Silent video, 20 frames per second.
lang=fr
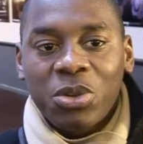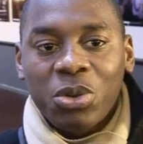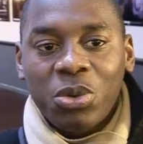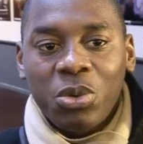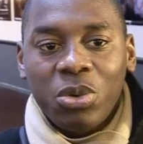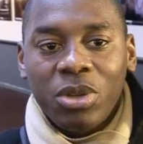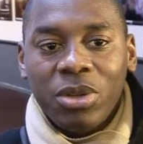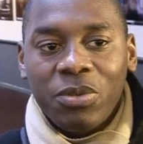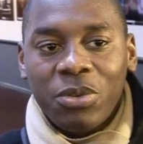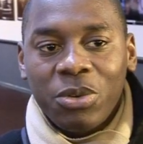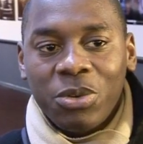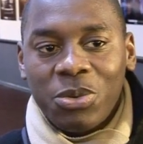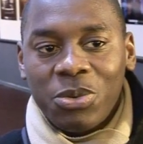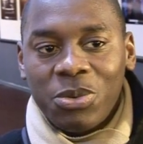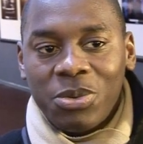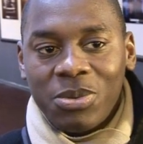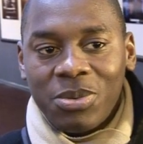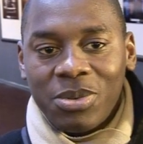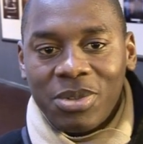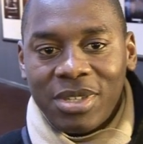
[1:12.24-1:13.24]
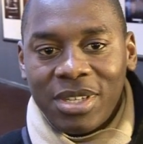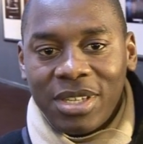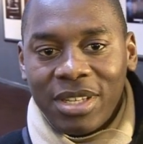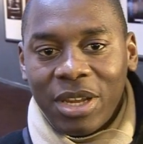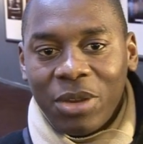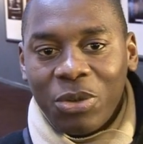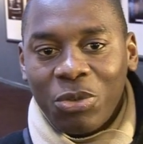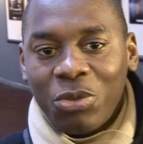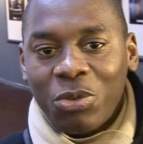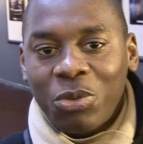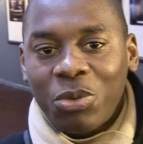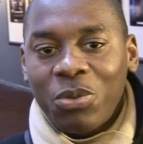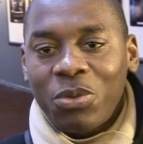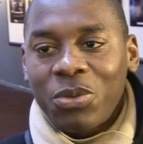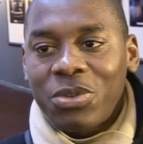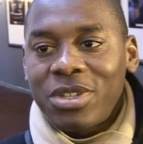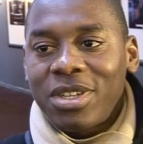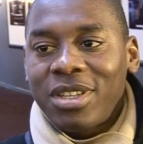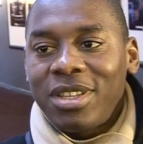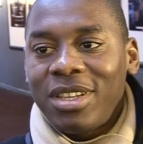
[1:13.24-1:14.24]
Surtout au niveau du scénario, je
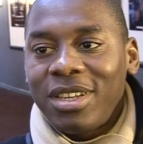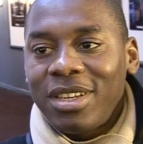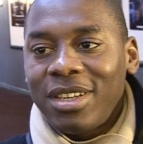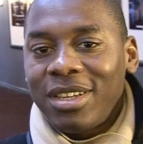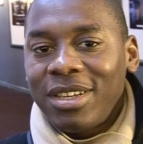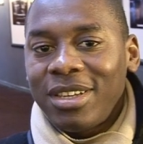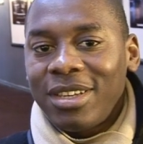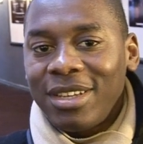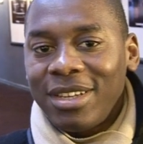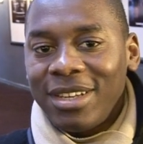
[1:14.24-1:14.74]
trouve que c'était